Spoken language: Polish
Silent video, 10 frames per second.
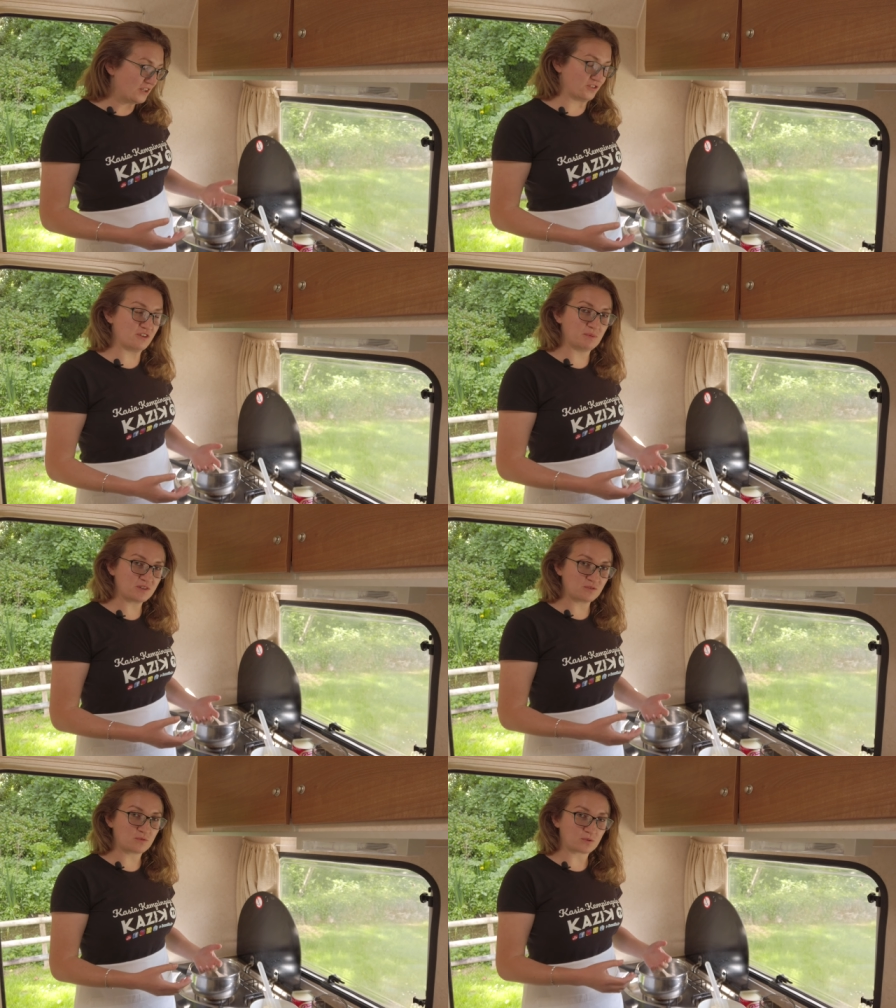To nie
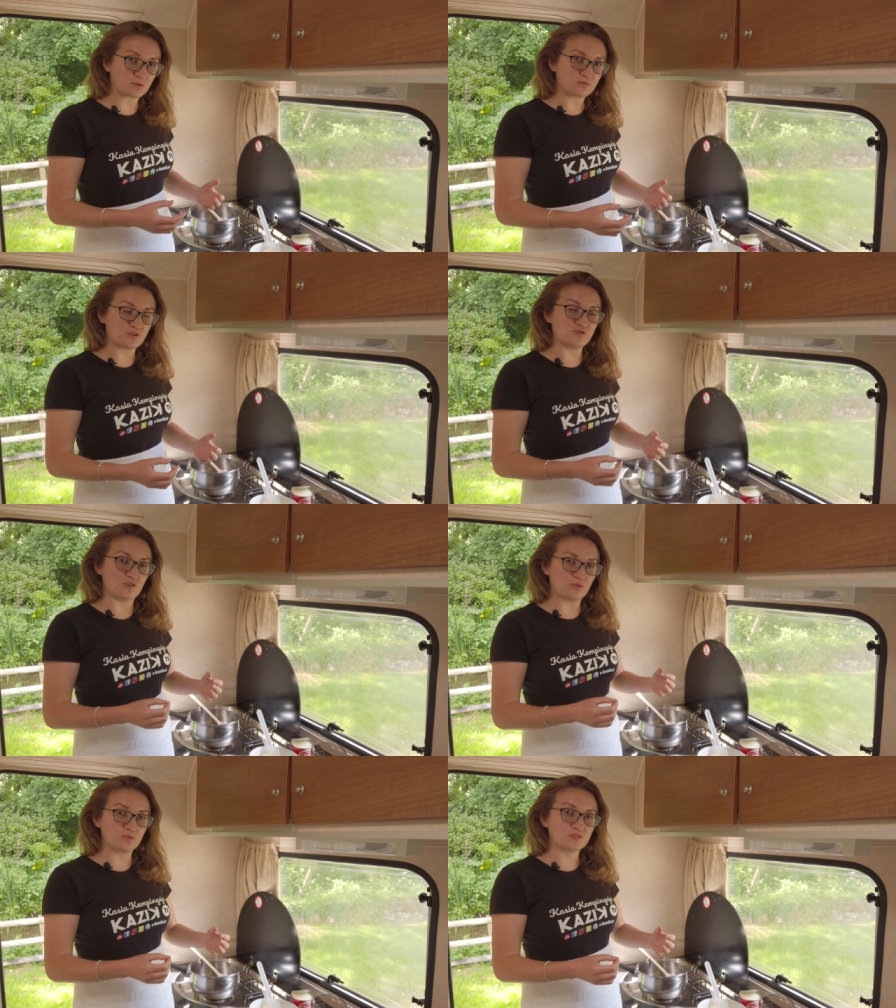będą krówki
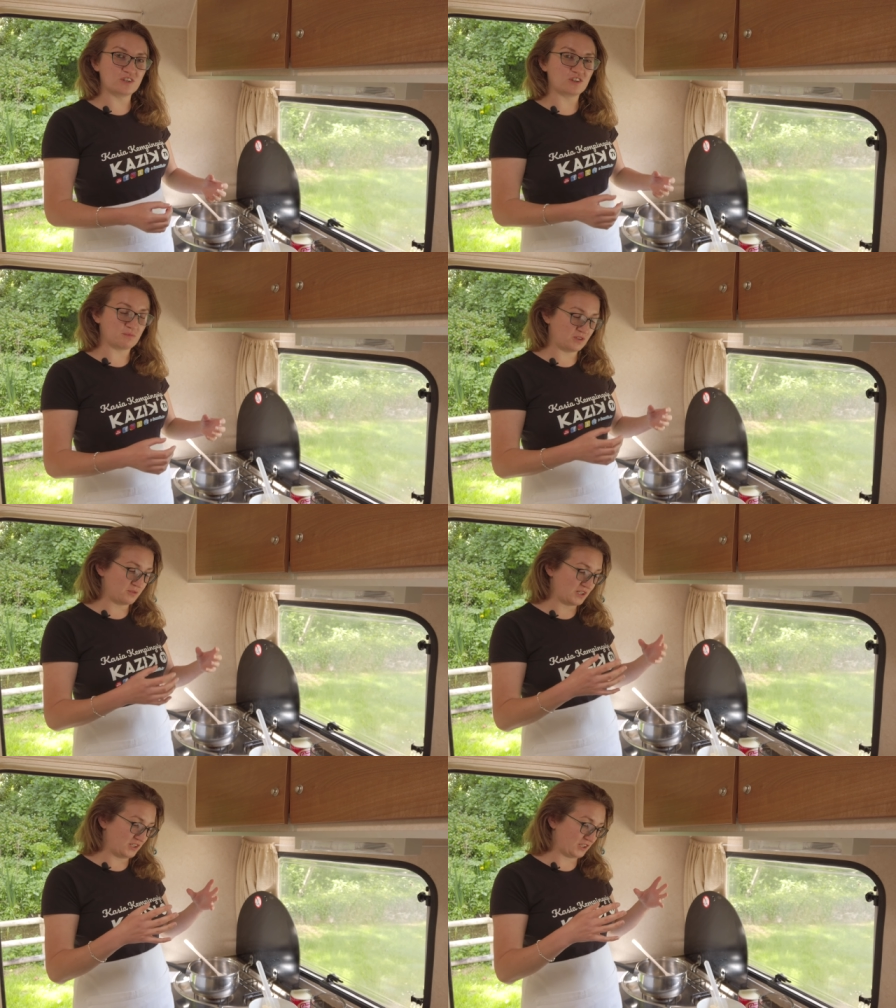ciągutki, to
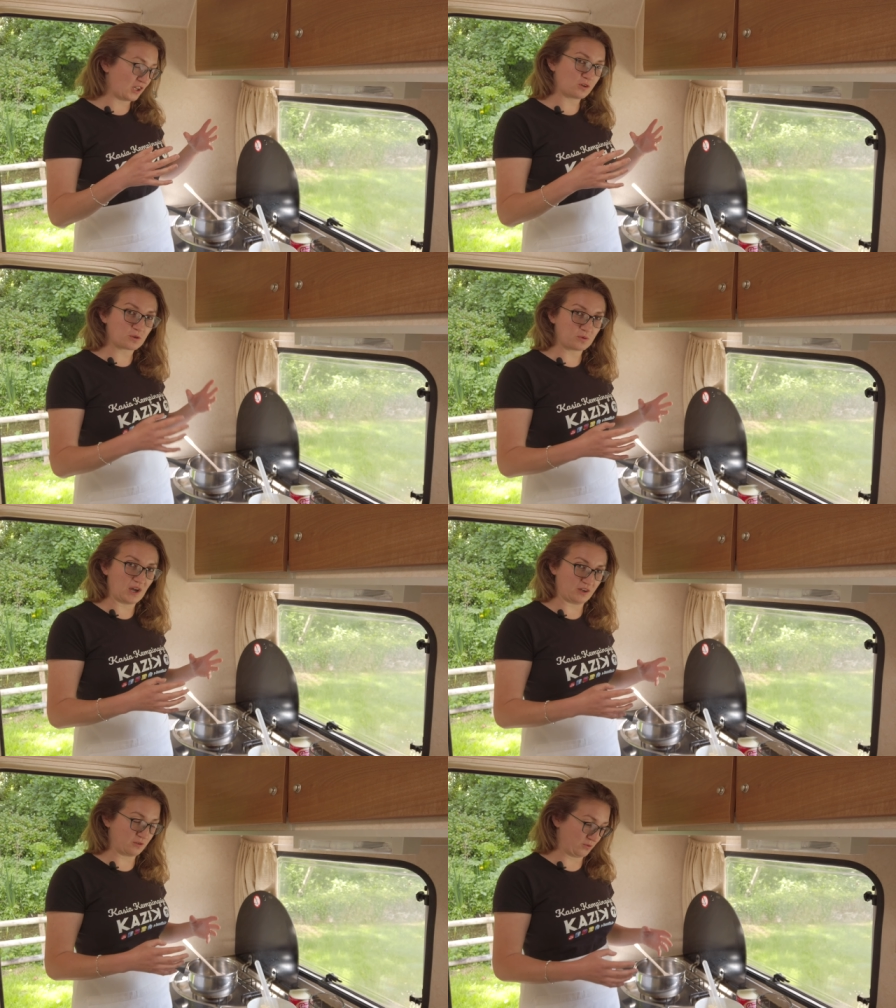będą raczej takie
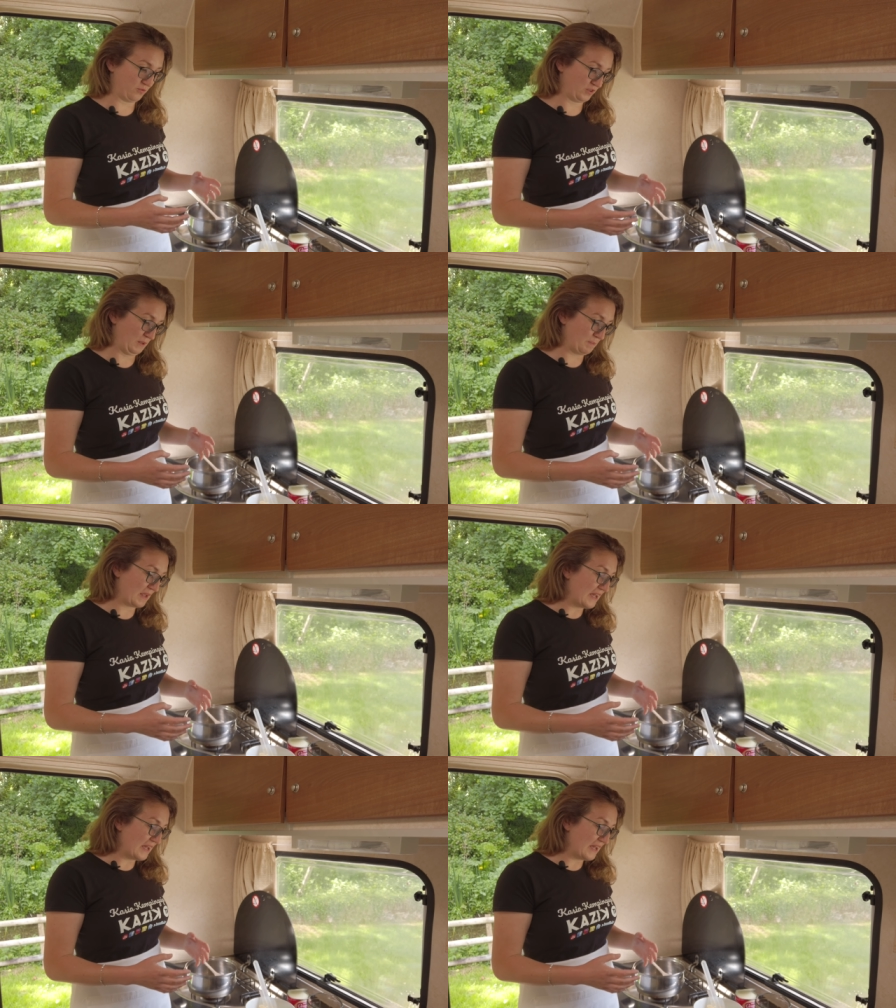kruche krówki.